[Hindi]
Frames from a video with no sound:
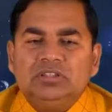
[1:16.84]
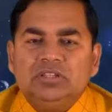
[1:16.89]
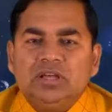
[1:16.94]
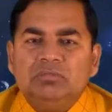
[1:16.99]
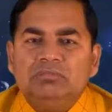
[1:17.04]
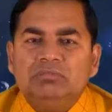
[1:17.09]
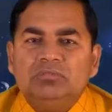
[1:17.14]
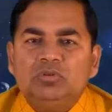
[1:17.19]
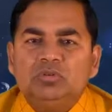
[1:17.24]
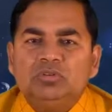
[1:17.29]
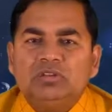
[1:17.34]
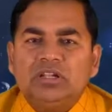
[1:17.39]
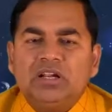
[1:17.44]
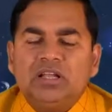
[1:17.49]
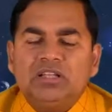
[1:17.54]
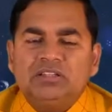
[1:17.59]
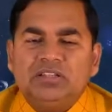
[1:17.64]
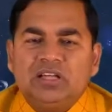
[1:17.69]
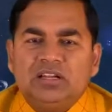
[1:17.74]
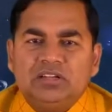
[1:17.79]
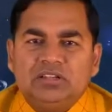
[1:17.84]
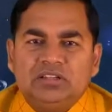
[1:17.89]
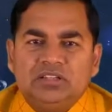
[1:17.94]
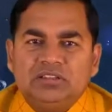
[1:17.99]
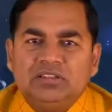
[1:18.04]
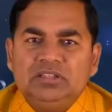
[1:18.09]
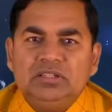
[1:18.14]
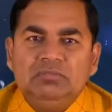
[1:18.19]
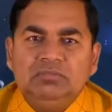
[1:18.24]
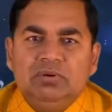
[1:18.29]
याम्योतरा या
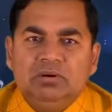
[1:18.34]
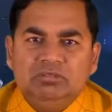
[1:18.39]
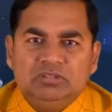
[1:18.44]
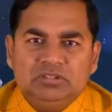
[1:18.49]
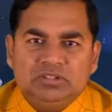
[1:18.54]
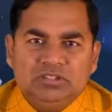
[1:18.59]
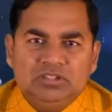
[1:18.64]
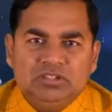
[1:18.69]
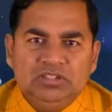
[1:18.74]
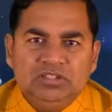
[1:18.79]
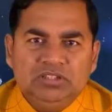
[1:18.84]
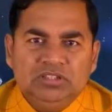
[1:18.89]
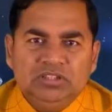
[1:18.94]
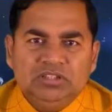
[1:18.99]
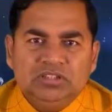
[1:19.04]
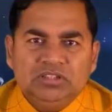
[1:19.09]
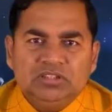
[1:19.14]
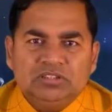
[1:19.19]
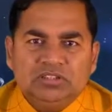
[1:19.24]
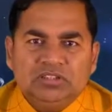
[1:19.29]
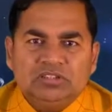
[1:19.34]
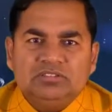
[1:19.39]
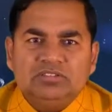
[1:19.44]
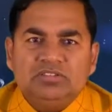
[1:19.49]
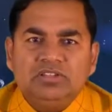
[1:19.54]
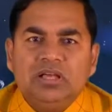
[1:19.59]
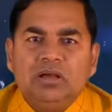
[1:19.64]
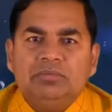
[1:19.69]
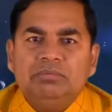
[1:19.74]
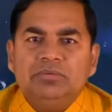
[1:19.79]
नति भवति
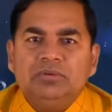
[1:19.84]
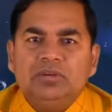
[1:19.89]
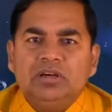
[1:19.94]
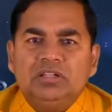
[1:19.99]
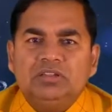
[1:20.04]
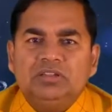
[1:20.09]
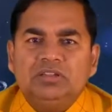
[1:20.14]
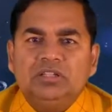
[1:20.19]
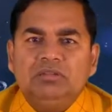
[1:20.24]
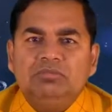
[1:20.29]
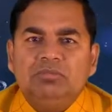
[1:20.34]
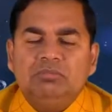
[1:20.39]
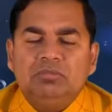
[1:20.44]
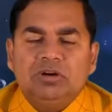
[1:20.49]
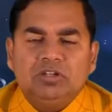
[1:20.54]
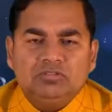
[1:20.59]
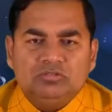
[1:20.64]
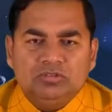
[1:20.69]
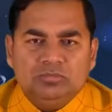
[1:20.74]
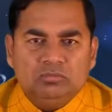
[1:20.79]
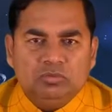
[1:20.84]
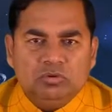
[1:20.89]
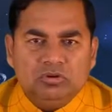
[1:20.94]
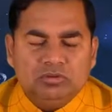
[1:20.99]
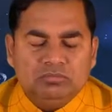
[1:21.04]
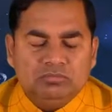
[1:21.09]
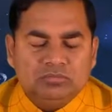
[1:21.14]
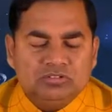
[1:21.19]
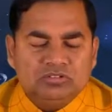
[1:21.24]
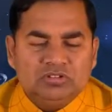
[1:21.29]
तस्यापि अतीव
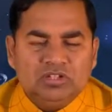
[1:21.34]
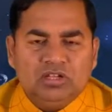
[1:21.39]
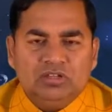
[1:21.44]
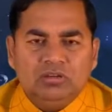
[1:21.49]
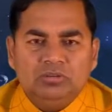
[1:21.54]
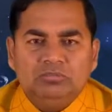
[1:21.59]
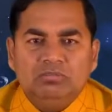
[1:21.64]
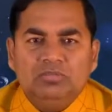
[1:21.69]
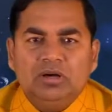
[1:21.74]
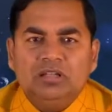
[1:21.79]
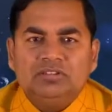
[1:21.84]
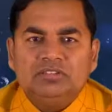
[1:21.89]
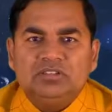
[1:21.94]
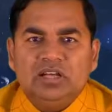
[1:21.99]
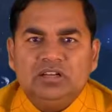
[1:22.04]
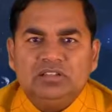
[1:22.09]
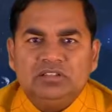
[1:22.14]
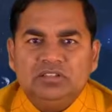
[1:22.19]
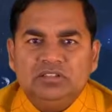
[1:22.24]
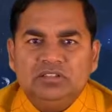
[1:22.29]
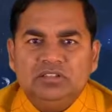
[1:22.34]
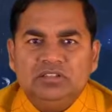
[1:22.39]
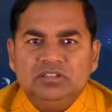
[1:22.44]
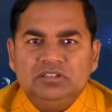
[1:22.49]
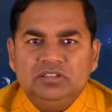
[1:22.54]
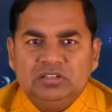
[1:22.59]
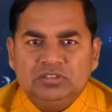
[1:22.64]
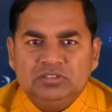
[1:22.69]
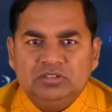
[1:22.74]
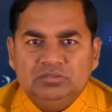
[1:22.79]
महत्त्वपूर्णं स्थानम् आचार्यैः
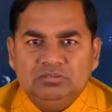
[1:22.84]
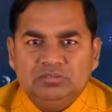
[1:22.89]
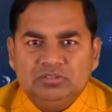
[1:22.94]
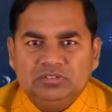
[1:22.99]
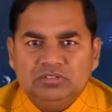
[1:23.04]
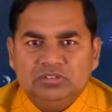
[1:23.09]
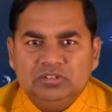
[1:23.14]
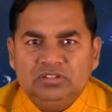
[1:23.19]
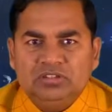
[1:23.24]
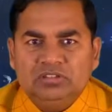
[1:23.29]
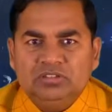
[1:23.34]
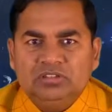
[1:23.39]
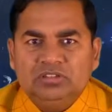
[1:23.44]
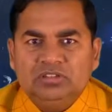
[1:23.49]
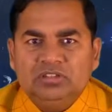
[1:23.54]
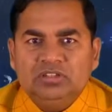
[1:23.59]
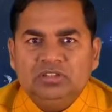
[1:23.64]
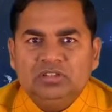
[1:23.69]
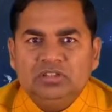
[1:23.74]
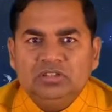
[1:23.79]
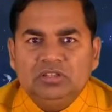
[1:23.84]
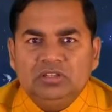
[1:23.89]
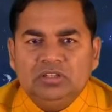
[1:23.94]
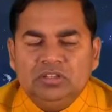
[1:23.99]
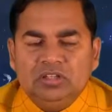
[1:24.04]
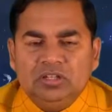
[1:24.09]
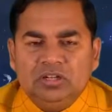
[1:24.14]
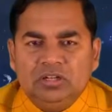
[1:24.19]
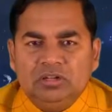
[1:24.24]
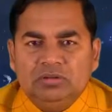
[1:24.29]
दत्तमस्ति
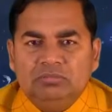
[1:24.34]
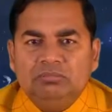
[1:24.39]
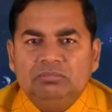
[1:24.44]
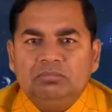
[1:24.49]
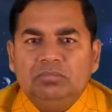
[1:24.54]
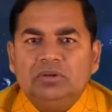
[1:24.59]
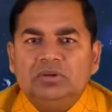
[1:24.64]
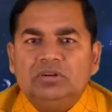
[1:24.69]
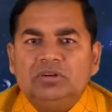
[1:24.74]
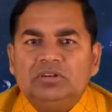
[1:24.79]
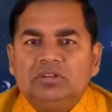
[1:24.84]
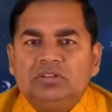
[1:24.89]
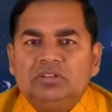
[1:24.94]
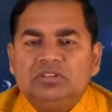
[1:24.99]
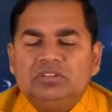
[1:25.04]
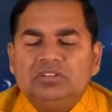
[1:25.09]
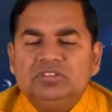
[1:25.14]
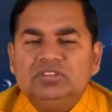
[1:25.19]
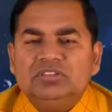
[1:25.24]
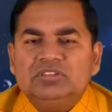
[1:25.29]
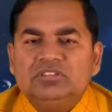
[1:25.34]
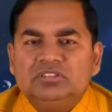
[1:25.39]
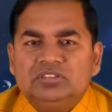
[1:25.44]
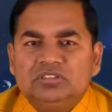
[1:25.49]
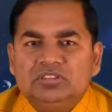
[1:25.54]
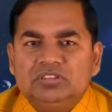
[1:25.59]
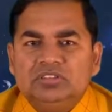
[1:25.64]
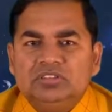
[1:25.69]
लंबन नतिश्च